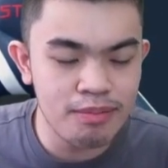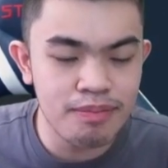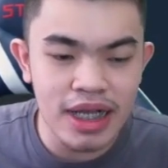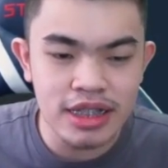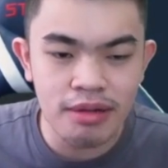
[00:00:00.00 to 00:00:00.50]

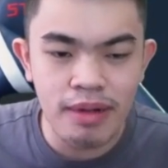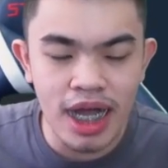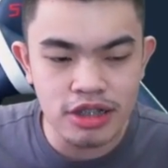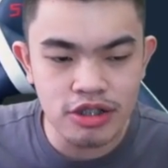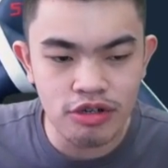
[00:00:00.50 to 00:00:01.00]
banyak
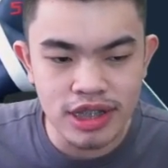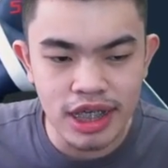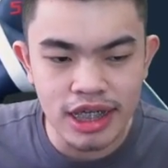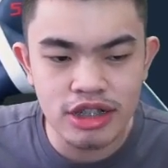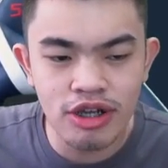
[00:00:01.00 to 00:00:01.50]
banget
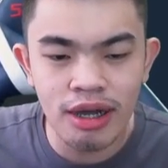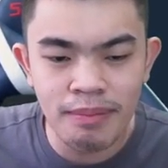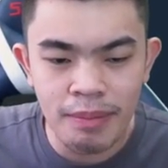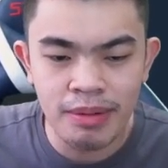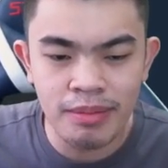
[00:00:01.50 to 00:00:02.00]
konten dan juga
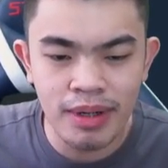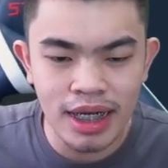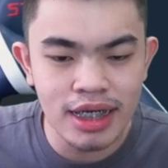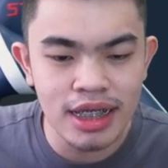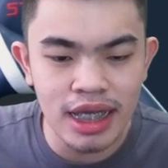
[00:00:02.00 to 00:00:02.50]
map yang
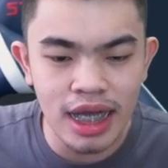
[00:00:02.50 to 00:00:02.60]
bakalan di